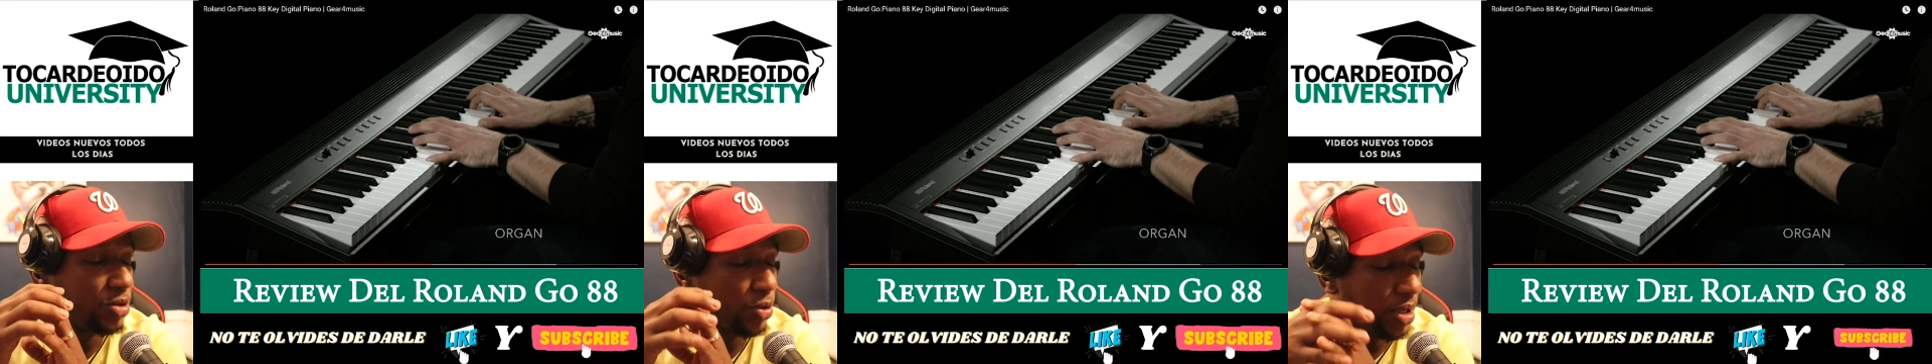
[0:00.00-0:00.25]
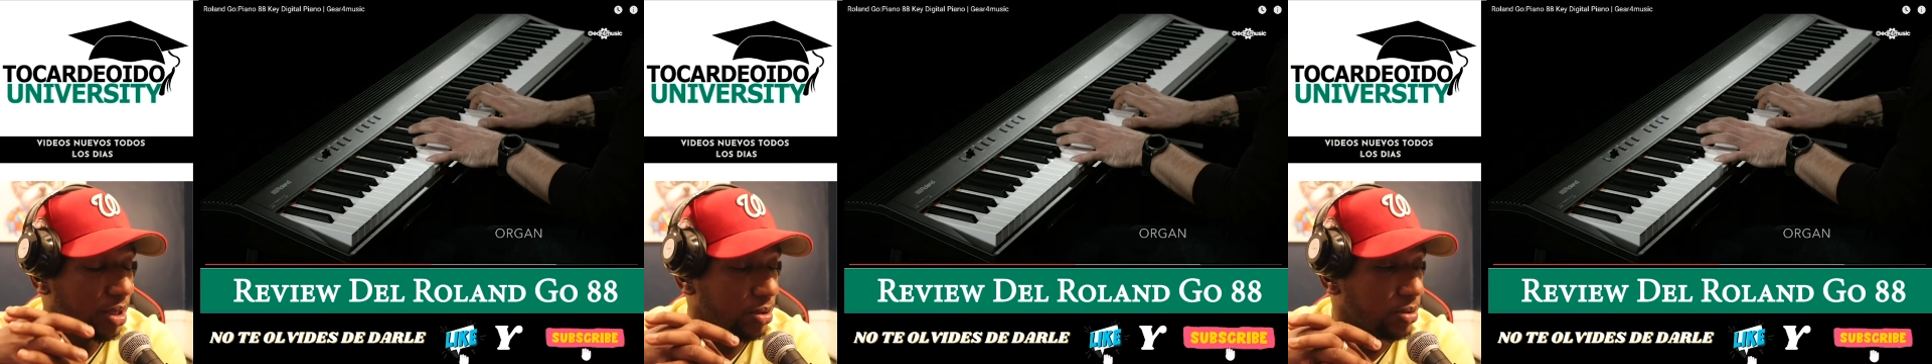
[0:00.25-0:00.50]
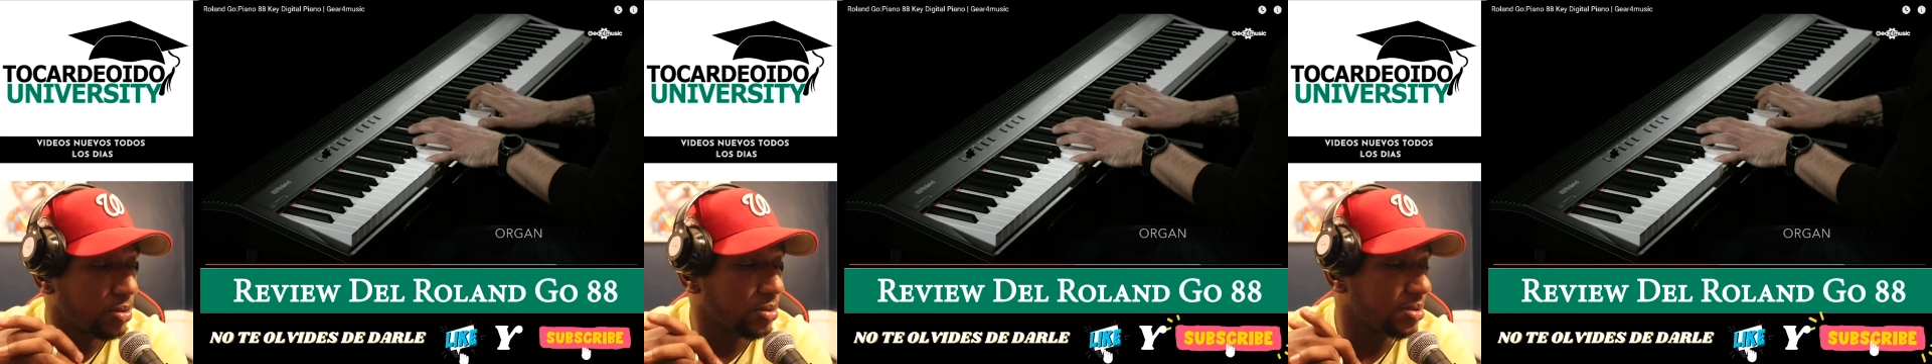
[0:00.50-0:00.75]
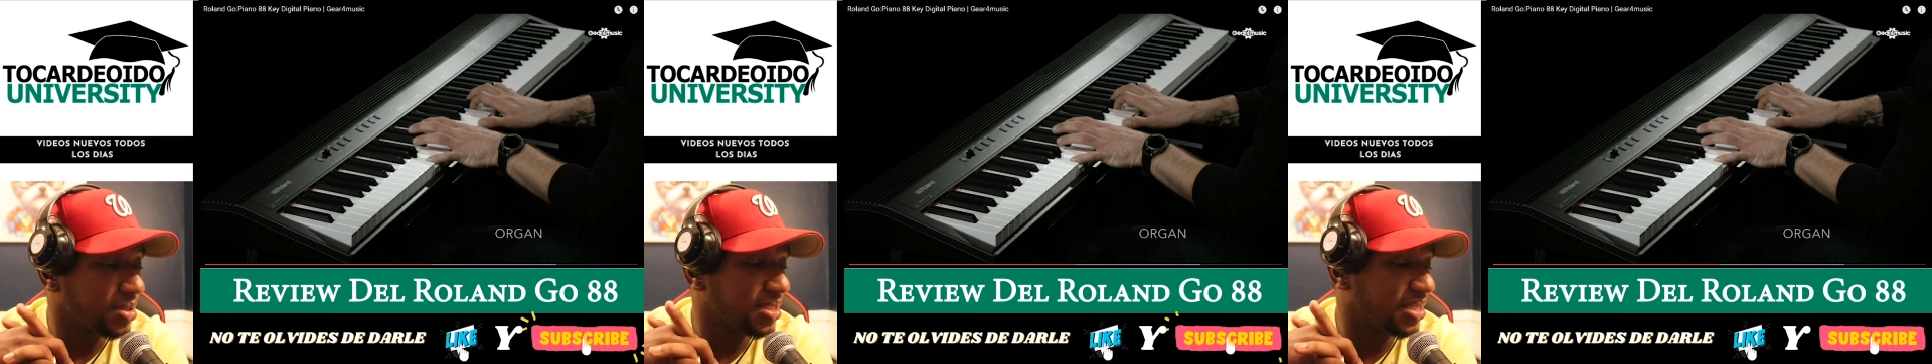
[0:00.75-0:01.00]
sonidos
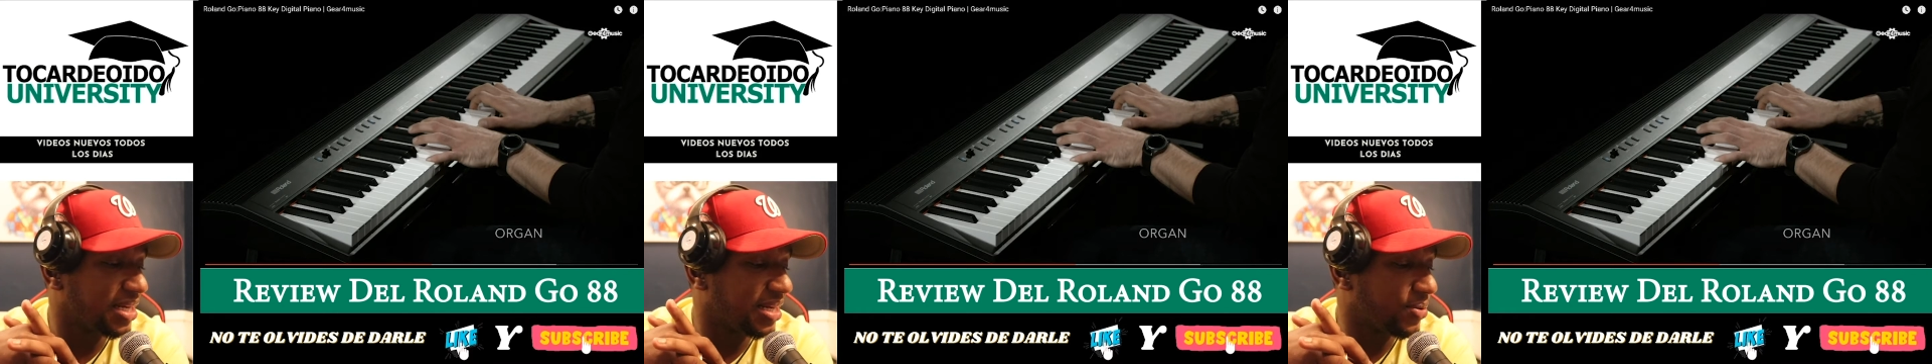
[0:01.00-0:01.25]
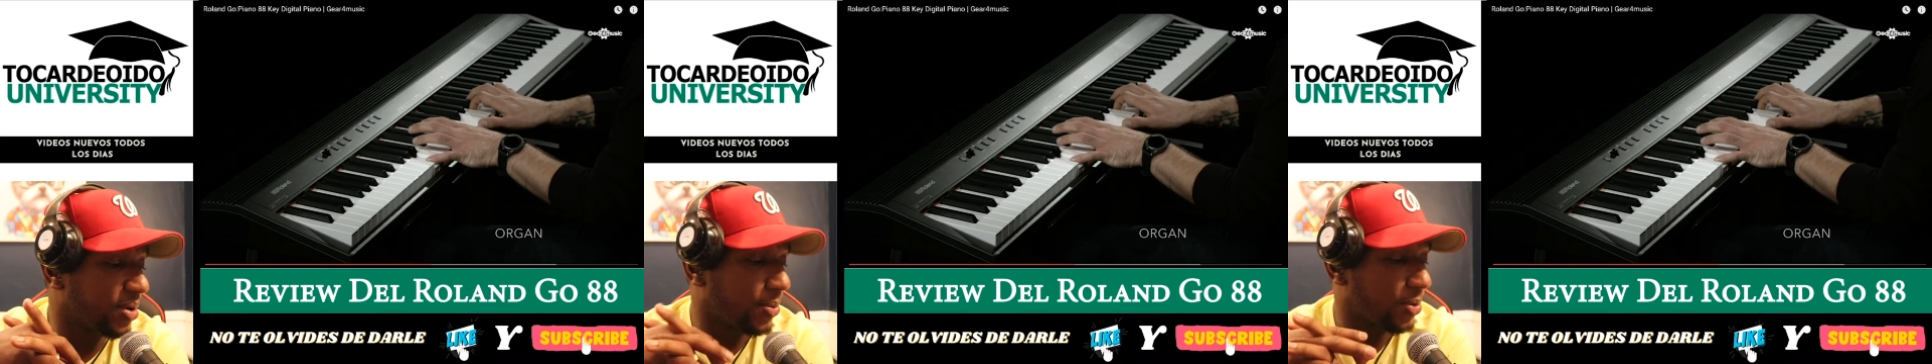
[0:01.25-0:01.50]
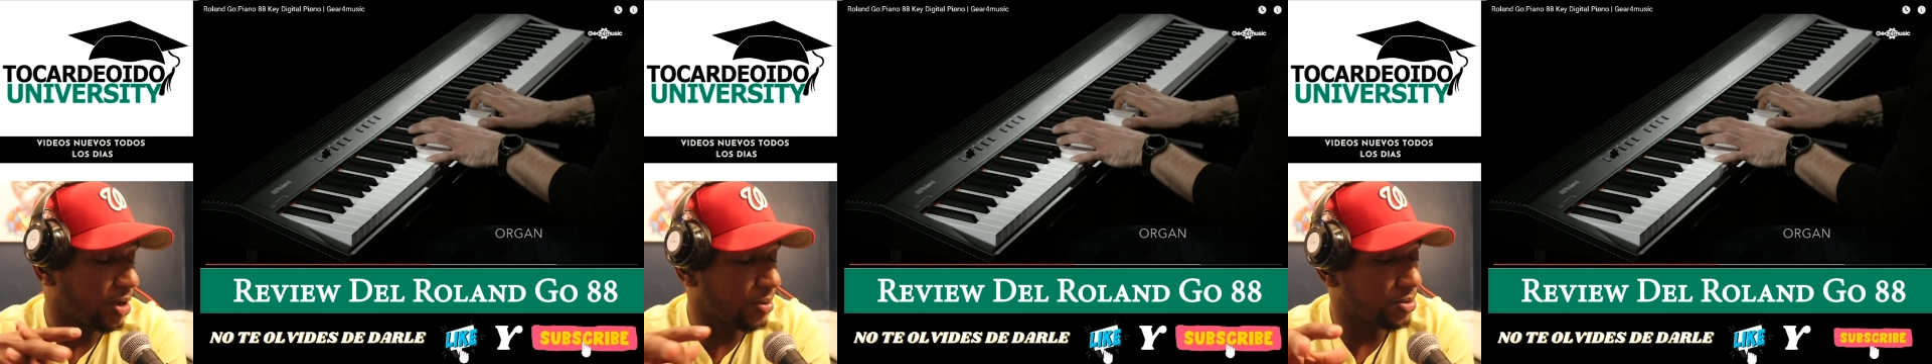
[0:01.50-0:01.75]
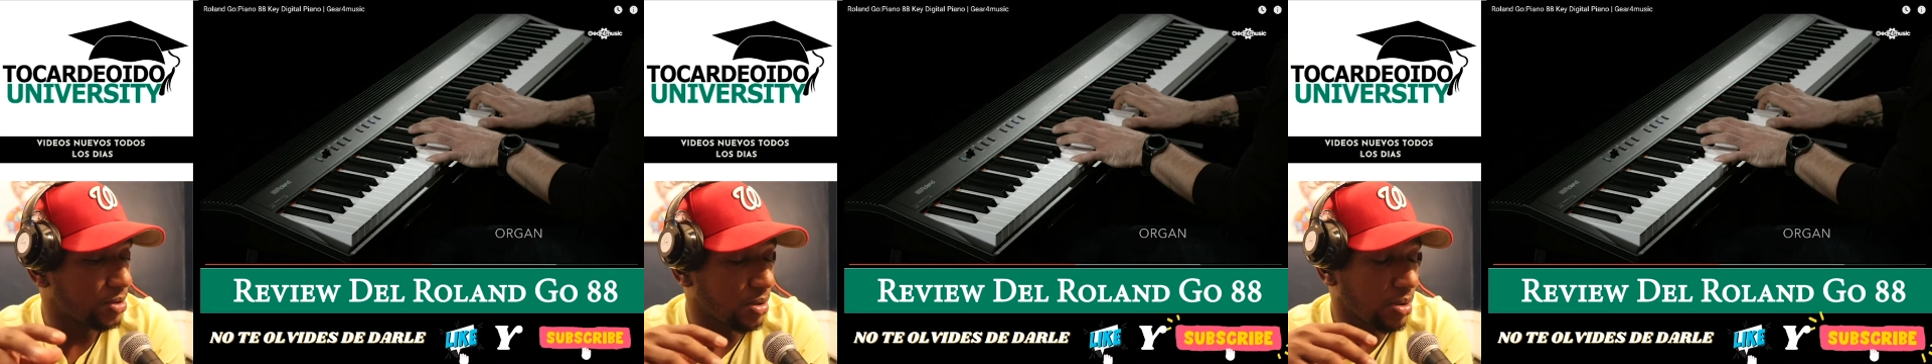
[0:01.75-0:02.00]
sería una buena
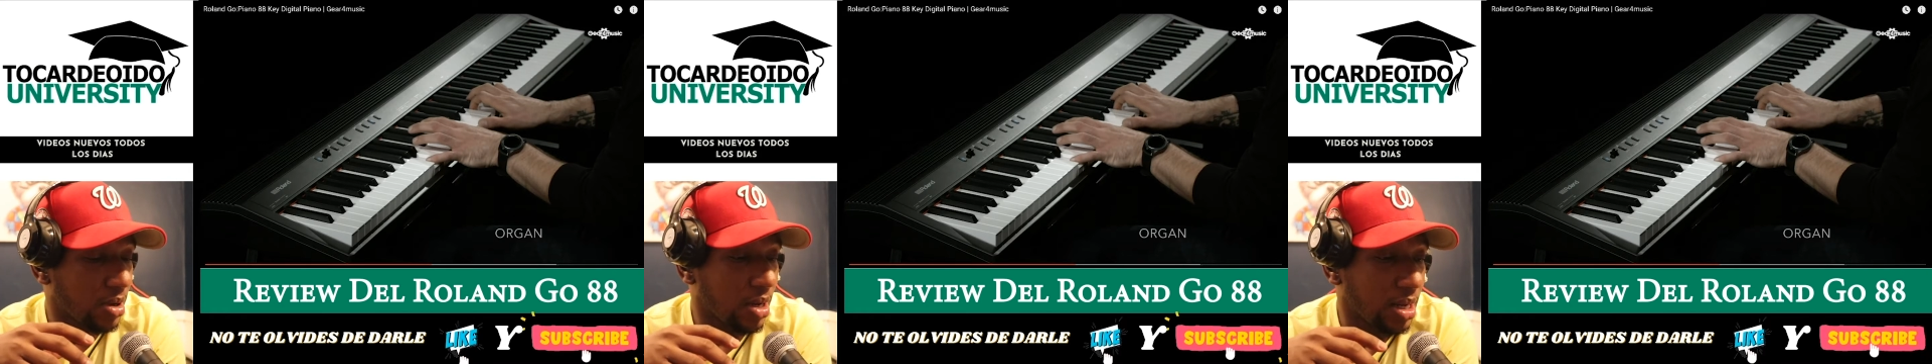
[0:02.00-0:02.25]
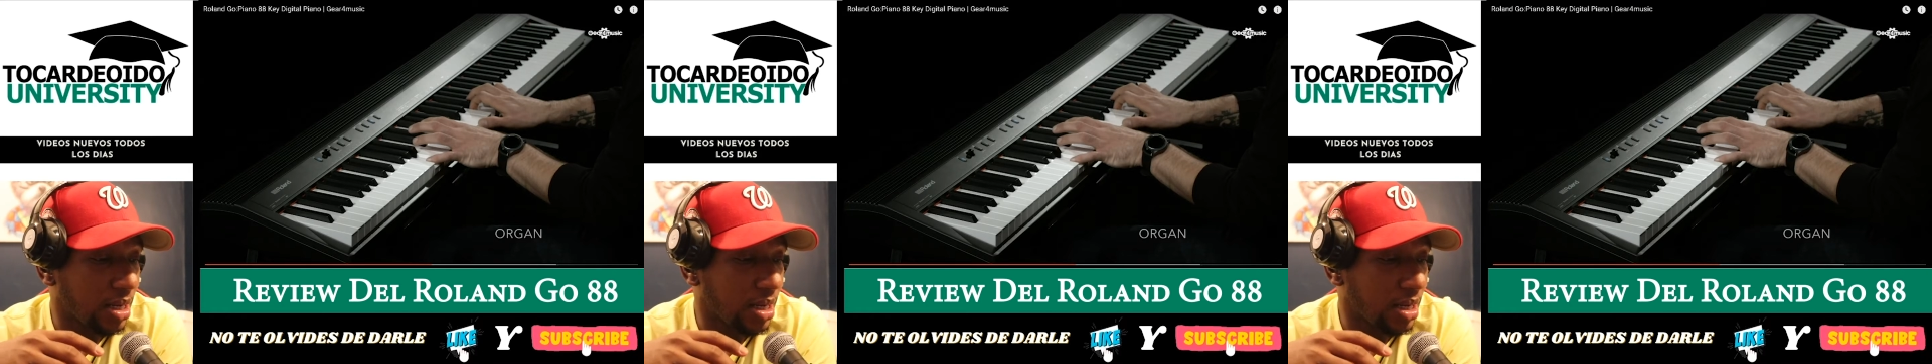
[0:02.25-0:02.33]
opción.